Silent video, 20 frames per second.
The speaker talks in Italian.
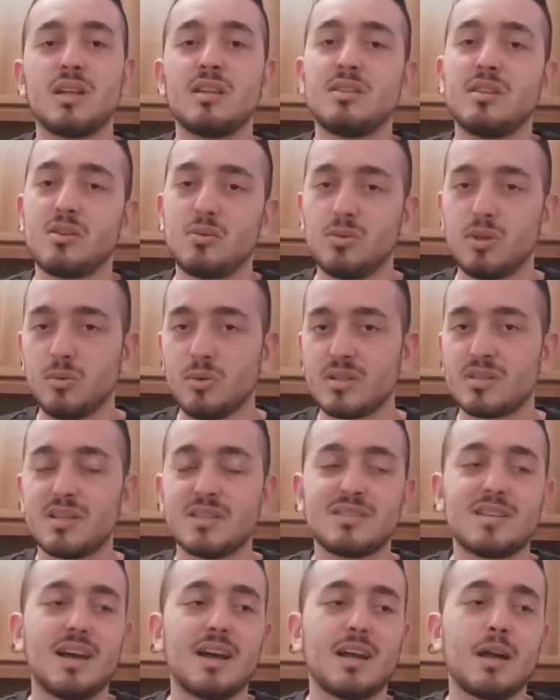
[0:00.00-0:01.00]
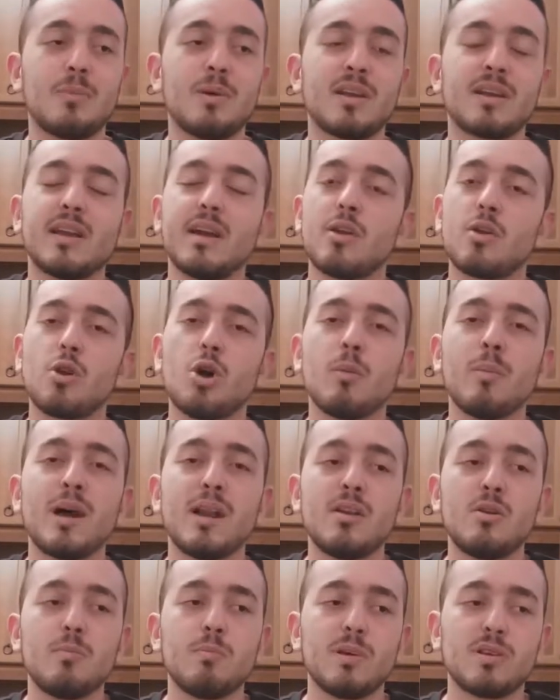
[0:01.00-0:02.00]
all'interno di questa saga perché
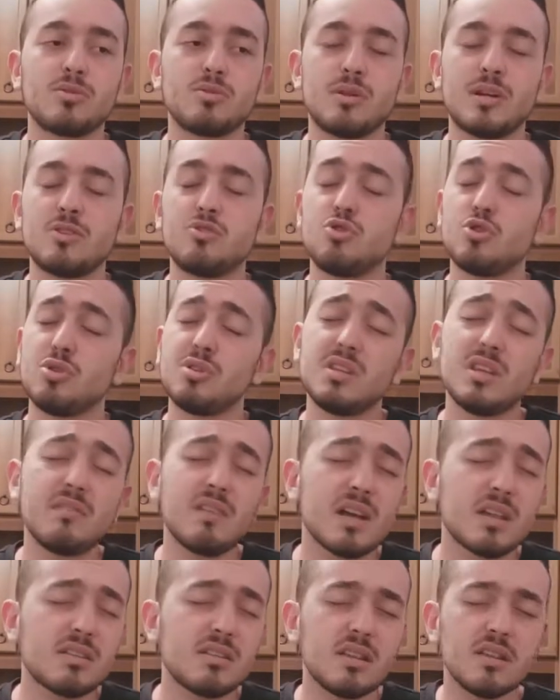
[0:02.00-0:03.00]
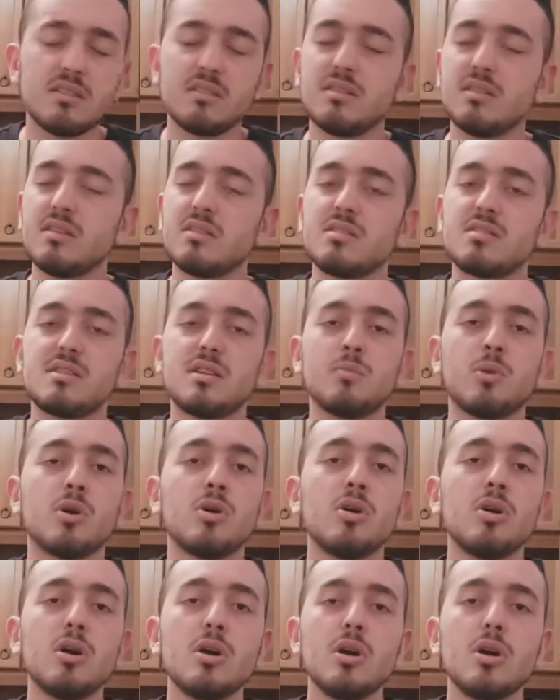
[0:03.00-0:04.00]
Roman è un personaggio
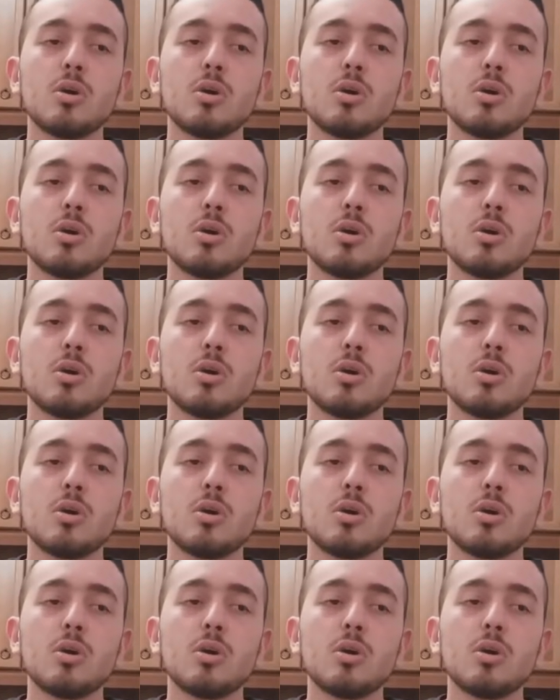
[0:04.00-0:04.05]
divertentissimo